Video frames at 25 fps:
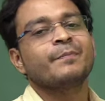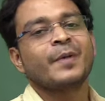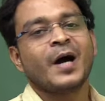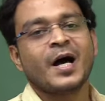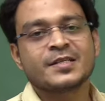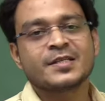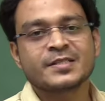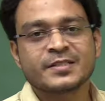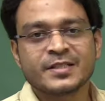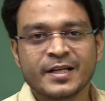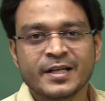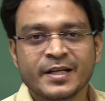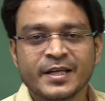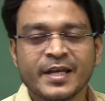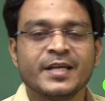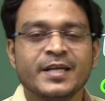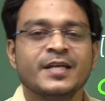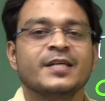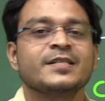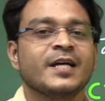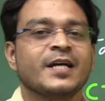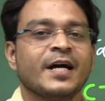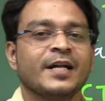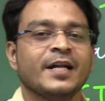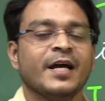पास करके
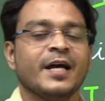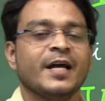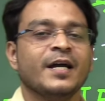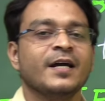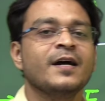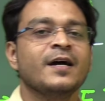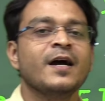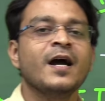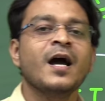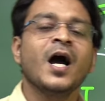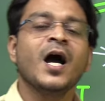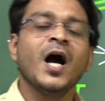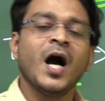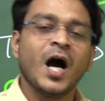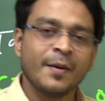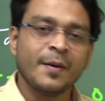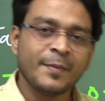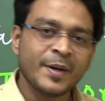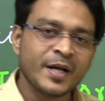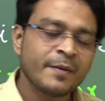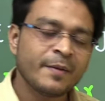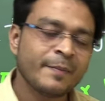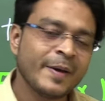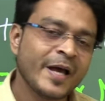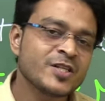ही जाना है
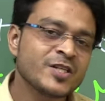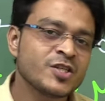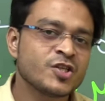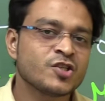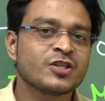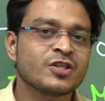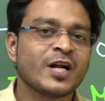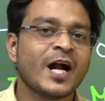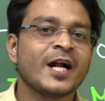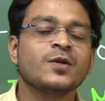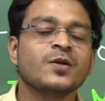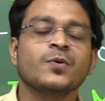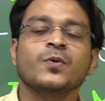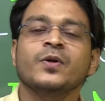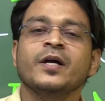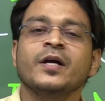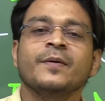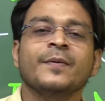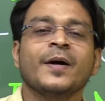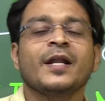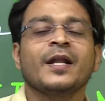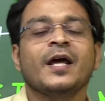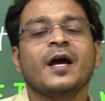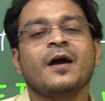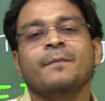हमारा बैच स्टार्ट होने
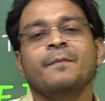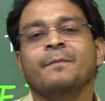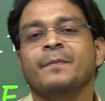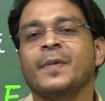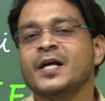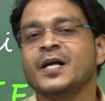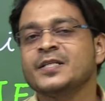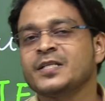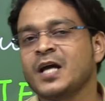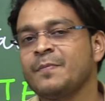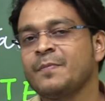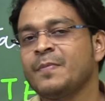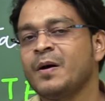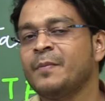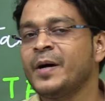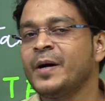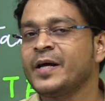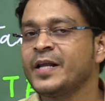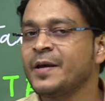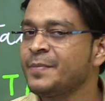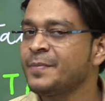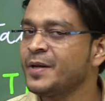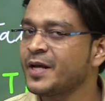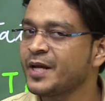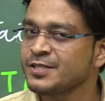वाला है बैच आप हमारे
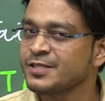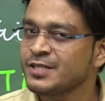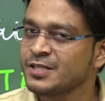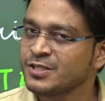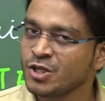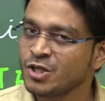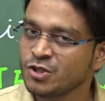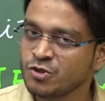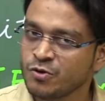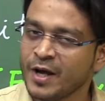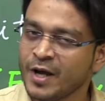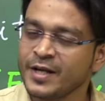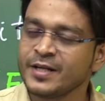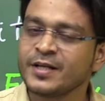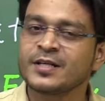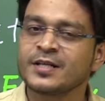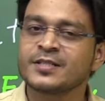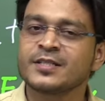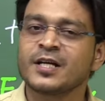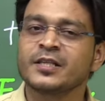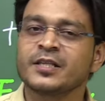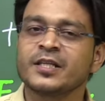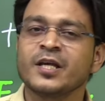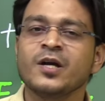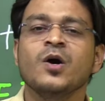एप्लीकेशन से ज्वाइन कर
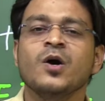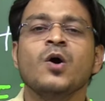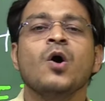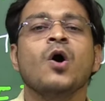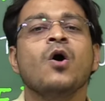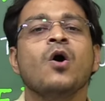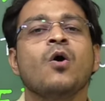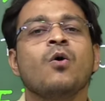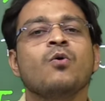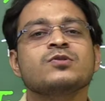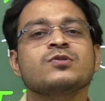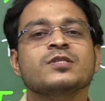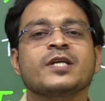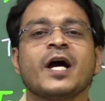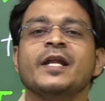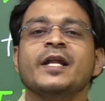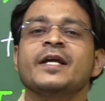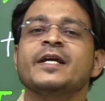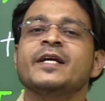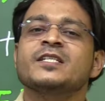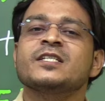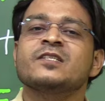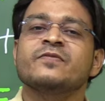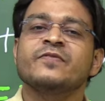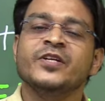सकते हो उसका
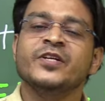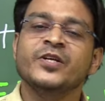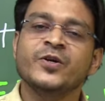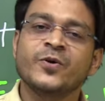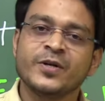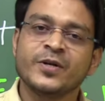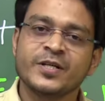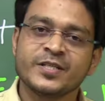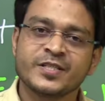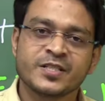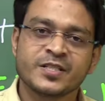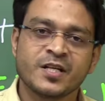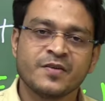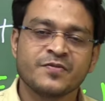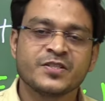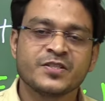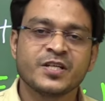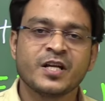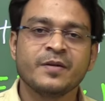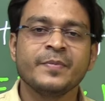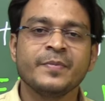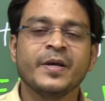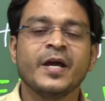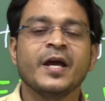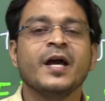लिंक इस वीडियो को डिस्क्रिप्शन
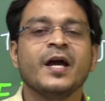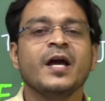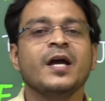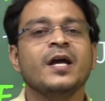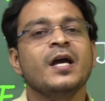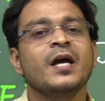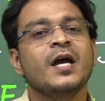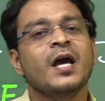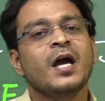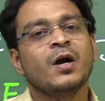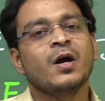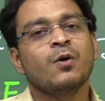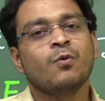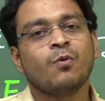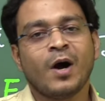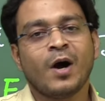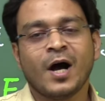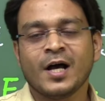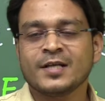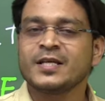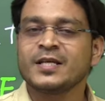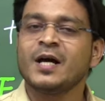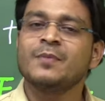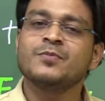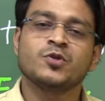में है वहाँ
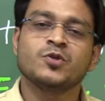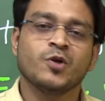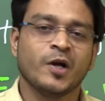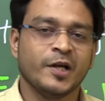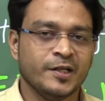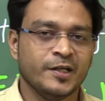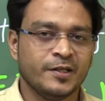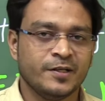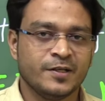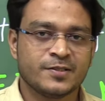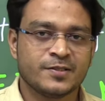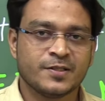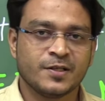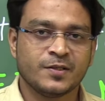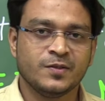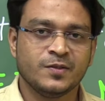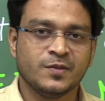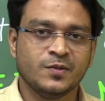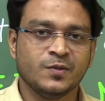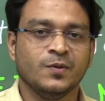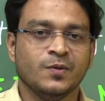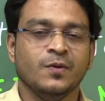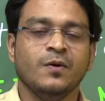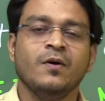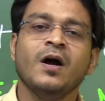से आप ज्वाइन कर
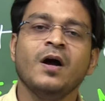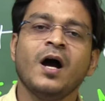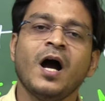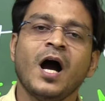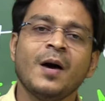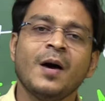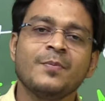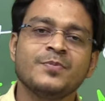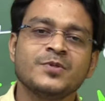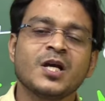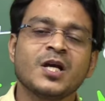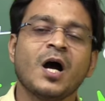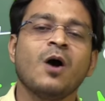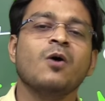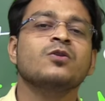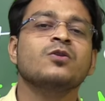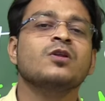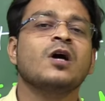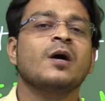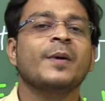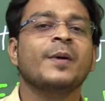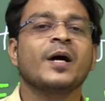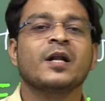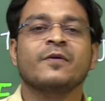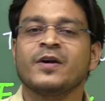सकते हो आप चाहो तो
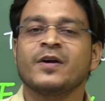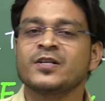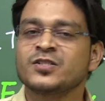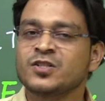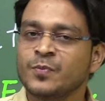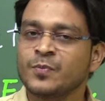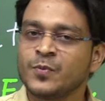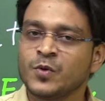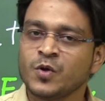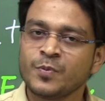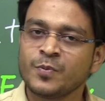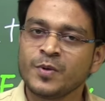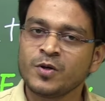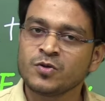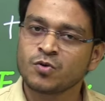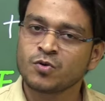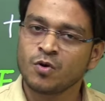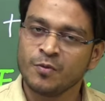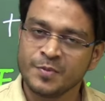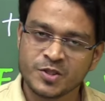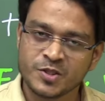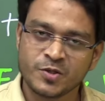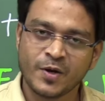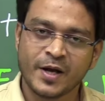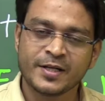हमारा व्हाट्सएप ग्रुप उसको
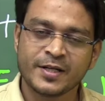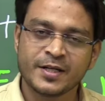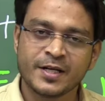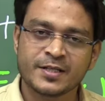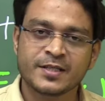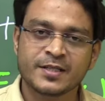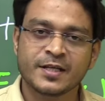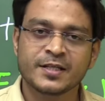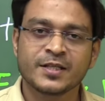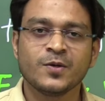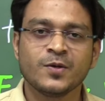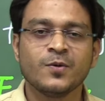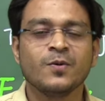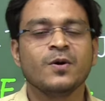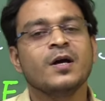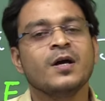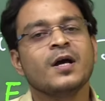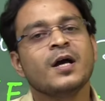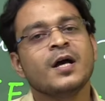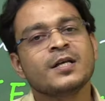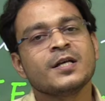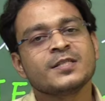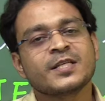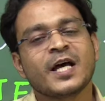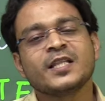भी ज्वाइन कर सकते हो
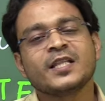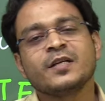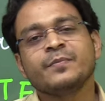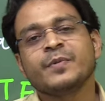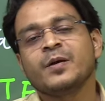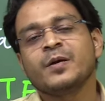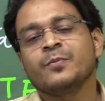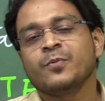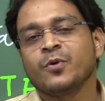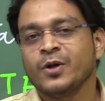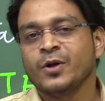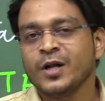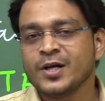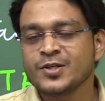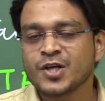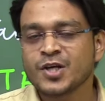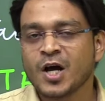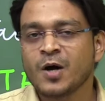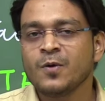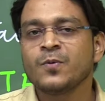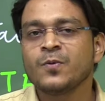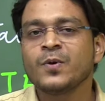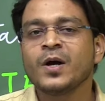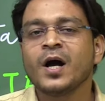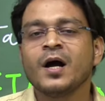साथ ही मैं बोलना
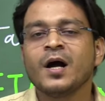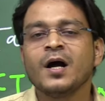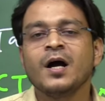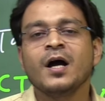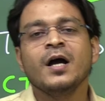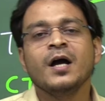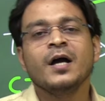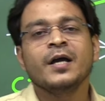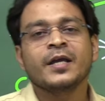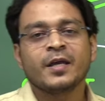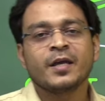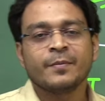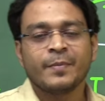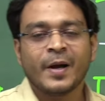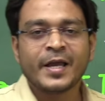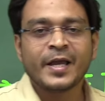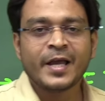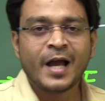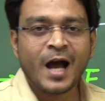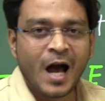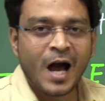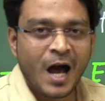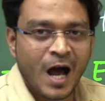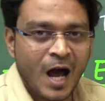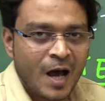चाहूँगा कि भाई
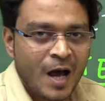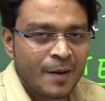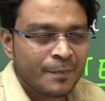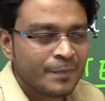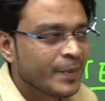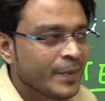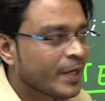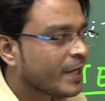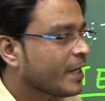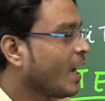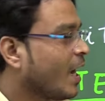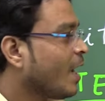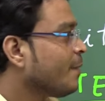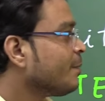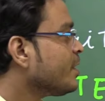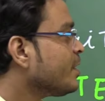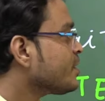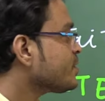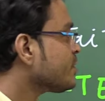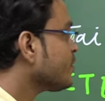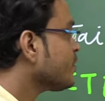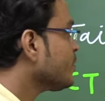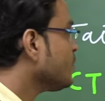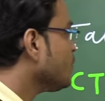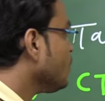आप एक काम कर
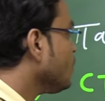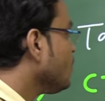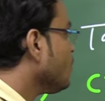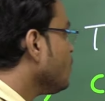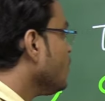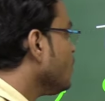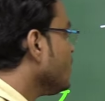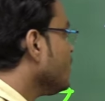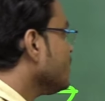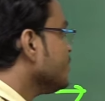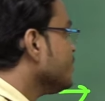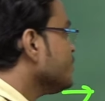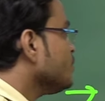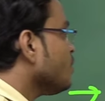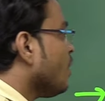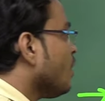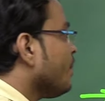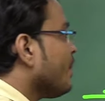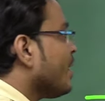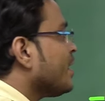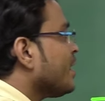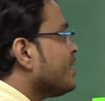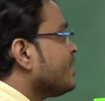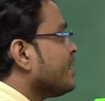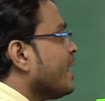सकते हो जो
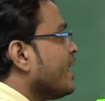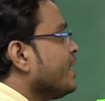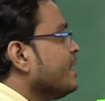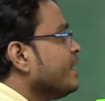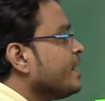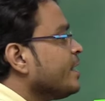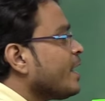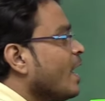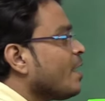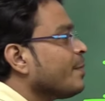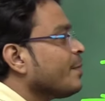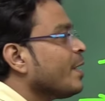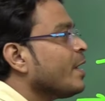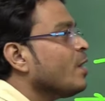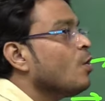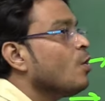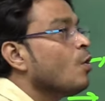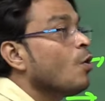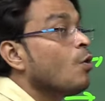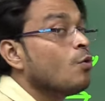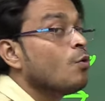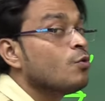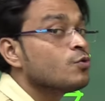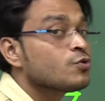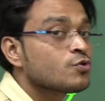हमारा टेलीग्राम है
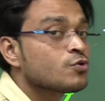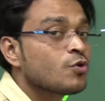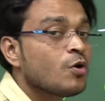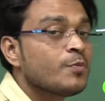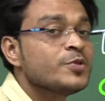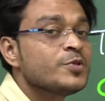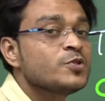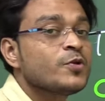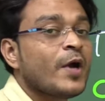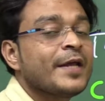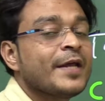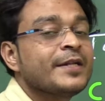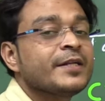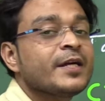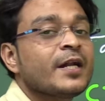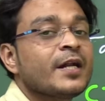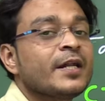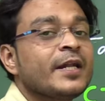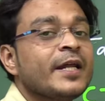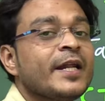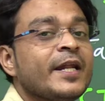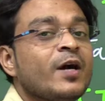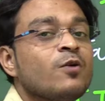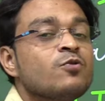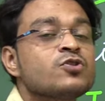उसको भी ज्वाइन कर
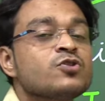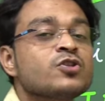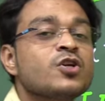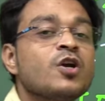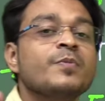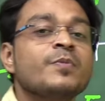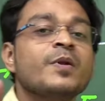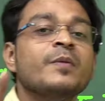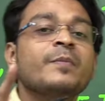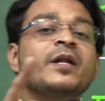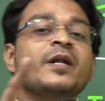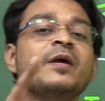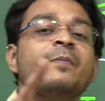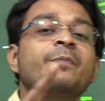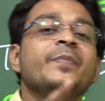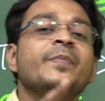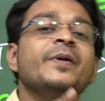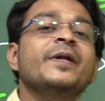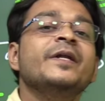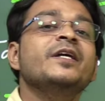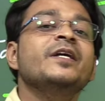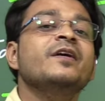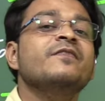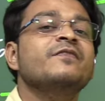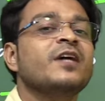लेना उसके ऊपर मैंने
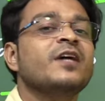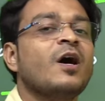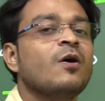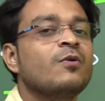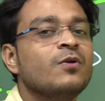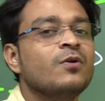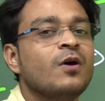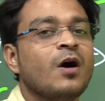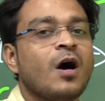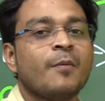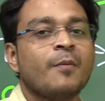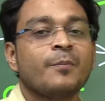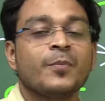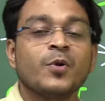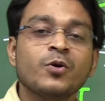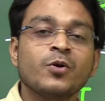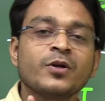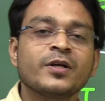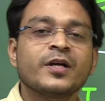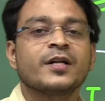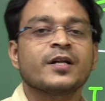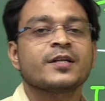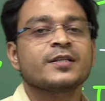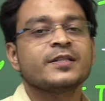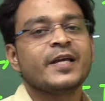पीडीएफ डाउन अपलोड
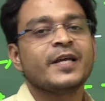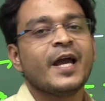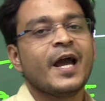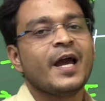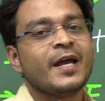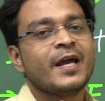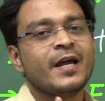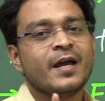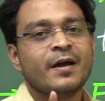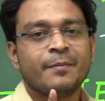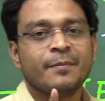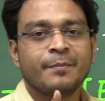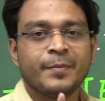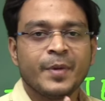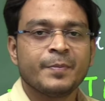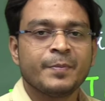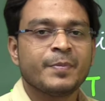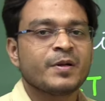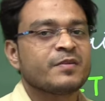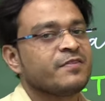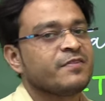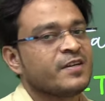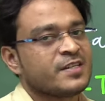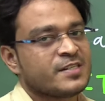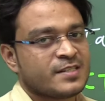कर दिया है पेपर
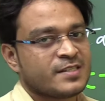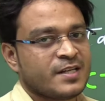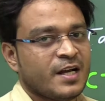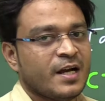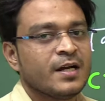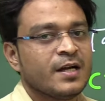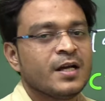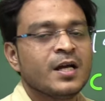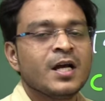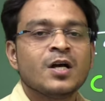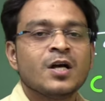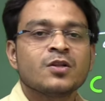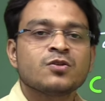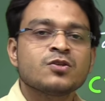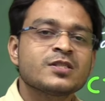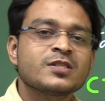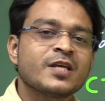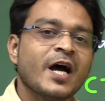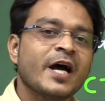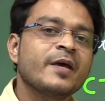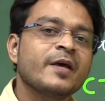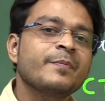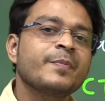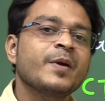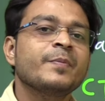फर्स्ट का तो
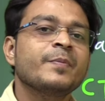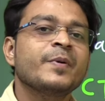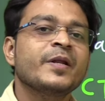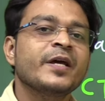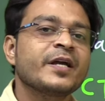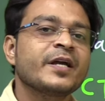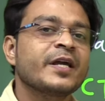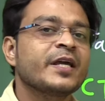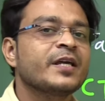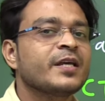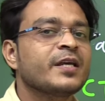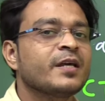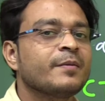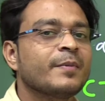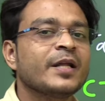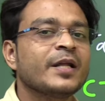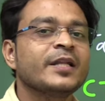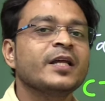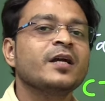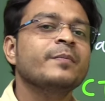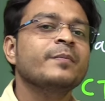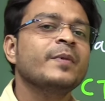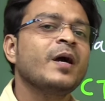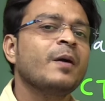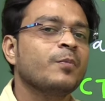सारे पेपर एक के बाद
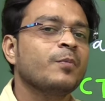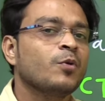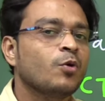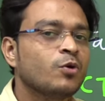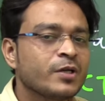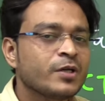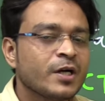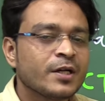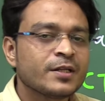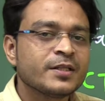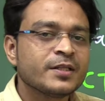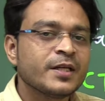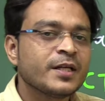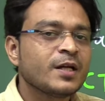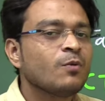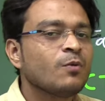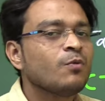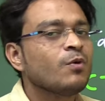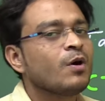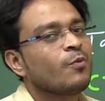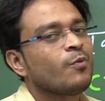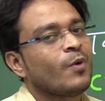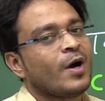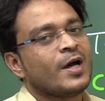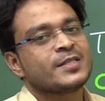एक मैं अपलोड करते
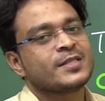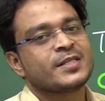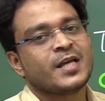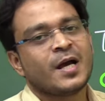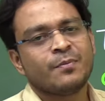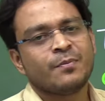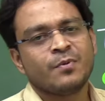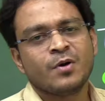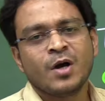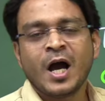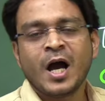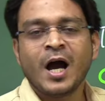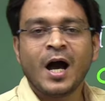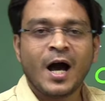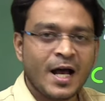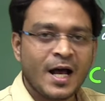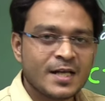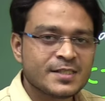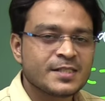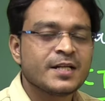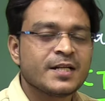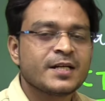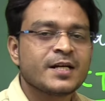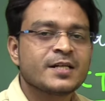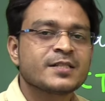रहूँगा वहाँ से आप
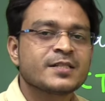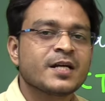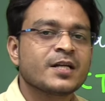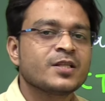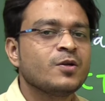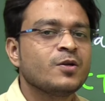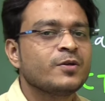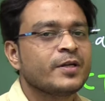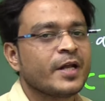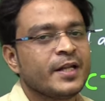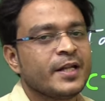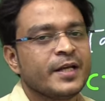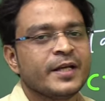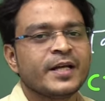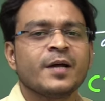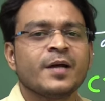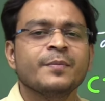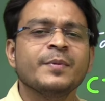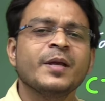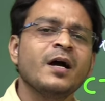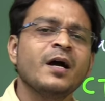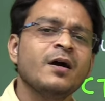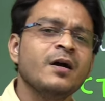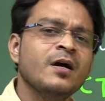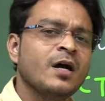हासिल कर सकते हो टेलीग्राम
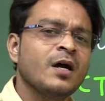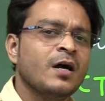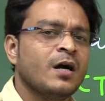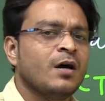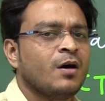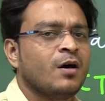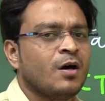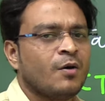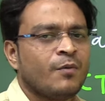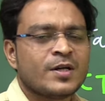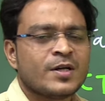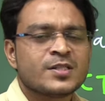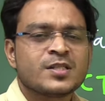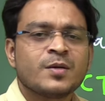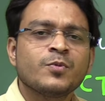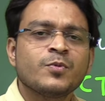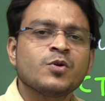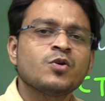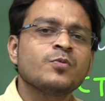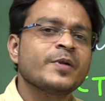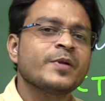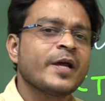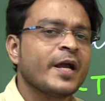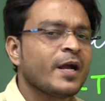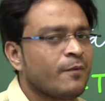या व्हाट्सएप
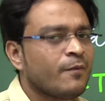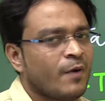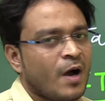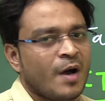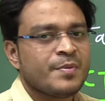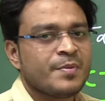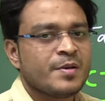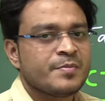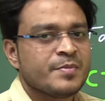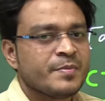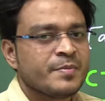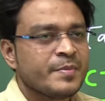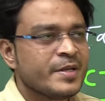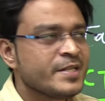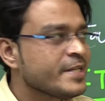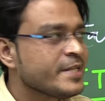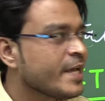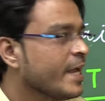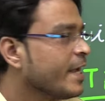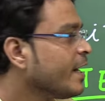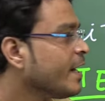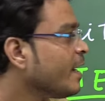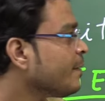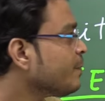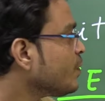ग्रुप रहेगा वहाँ पे भी मिल
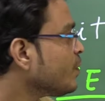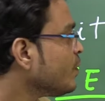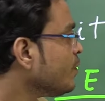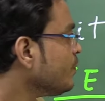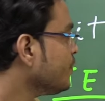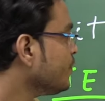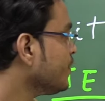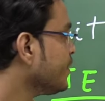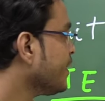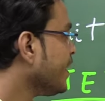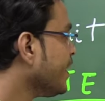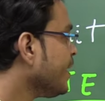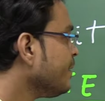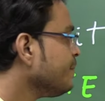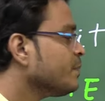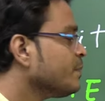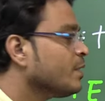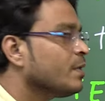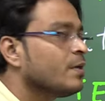जाएगा आपको ठीक है